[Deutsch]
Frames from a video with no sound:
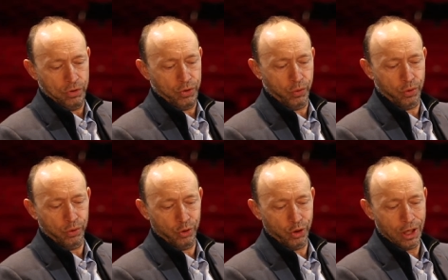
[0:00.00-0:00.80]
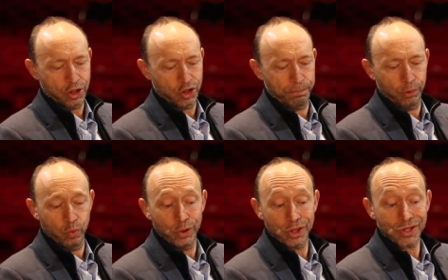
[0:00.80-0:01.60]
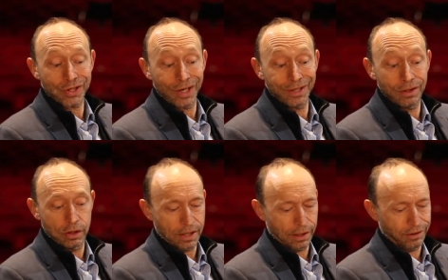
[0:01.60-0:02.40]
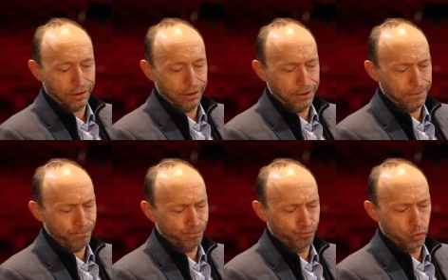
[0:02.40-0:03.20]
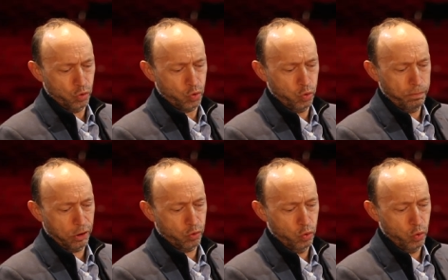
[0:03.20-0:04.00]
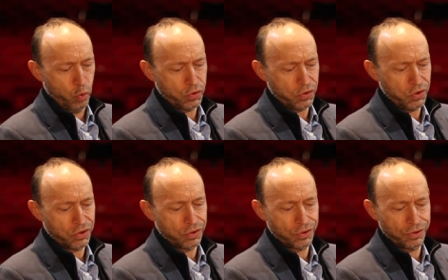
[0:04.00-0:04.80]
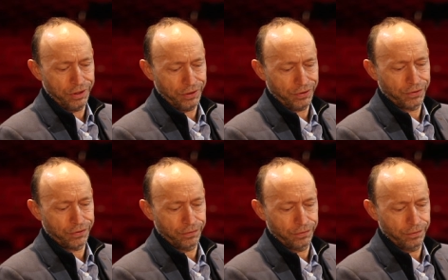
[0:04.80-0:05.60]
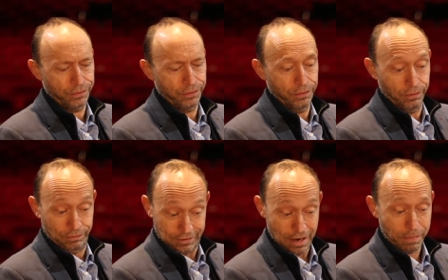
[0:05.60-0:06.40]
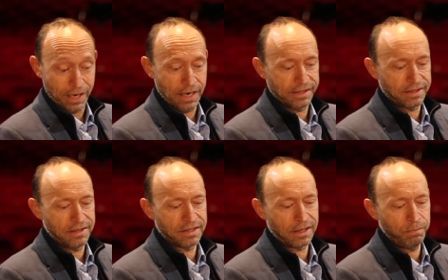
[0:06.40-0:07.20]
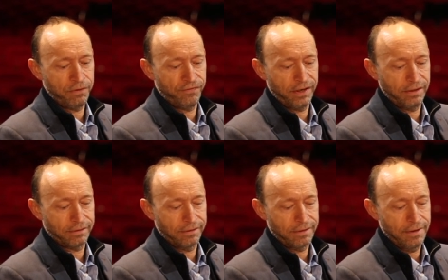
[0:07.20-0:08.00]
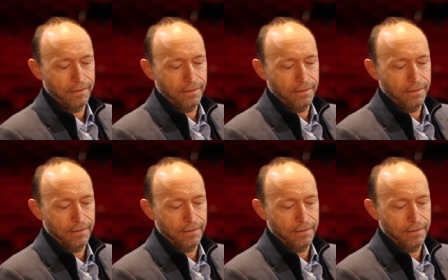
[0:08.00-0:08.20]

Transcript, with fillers: Sie können ganz beruhigt sein, sagte er. Tuberkulös ist es nicht. Dabei hatte es sein Bewenden.